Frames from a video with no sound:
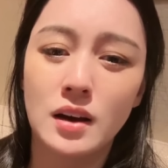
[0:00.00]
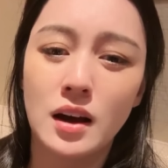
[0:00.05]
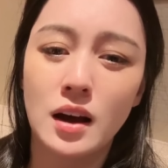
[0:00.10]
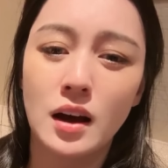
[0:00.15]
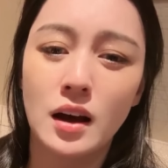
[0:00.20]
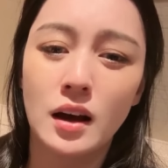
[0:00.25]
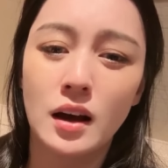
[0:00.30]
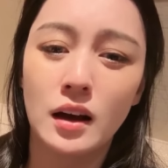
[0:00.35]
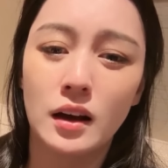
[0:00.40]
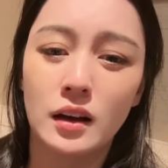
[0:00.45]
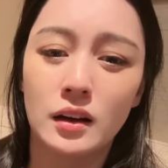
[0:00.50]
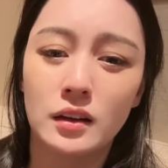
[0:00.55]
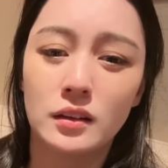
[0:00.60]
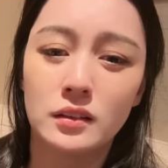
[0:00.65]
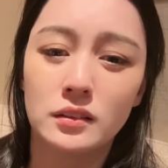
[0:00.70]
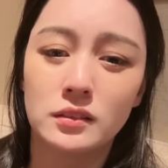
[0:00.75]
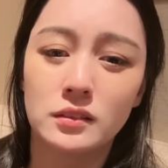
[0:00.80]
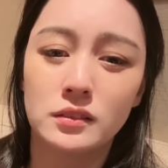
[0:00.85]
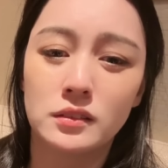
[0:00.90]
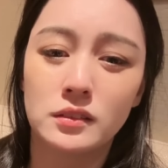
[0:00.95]
啊，
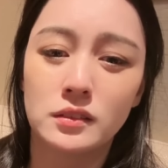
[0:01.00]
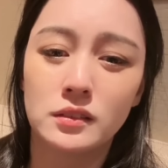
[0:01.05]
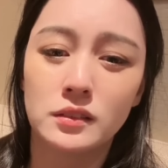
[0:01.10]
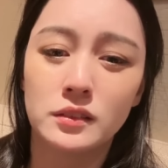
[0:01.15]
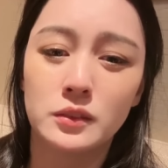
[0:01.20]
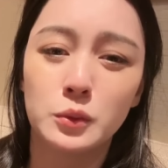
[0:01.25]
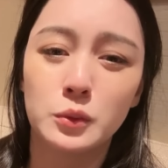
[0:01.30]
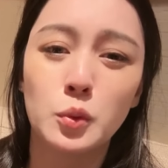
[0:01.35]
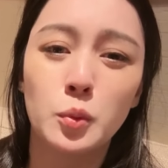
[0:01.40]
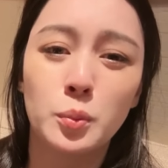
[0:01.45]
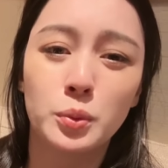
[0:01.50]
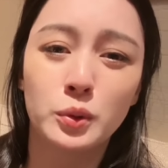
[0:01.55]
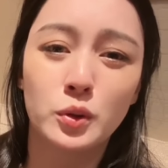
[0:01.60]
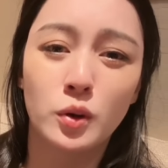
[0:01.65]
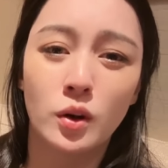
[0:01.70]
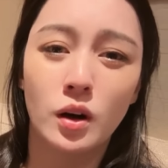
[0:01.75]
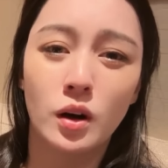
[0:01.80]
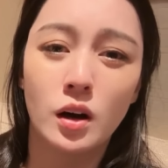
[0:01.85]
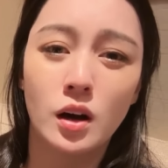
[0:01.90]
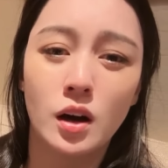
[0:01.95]
懂不
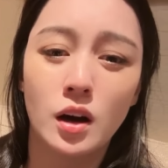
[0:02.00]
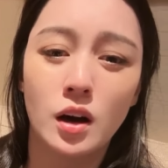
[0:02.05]
懂？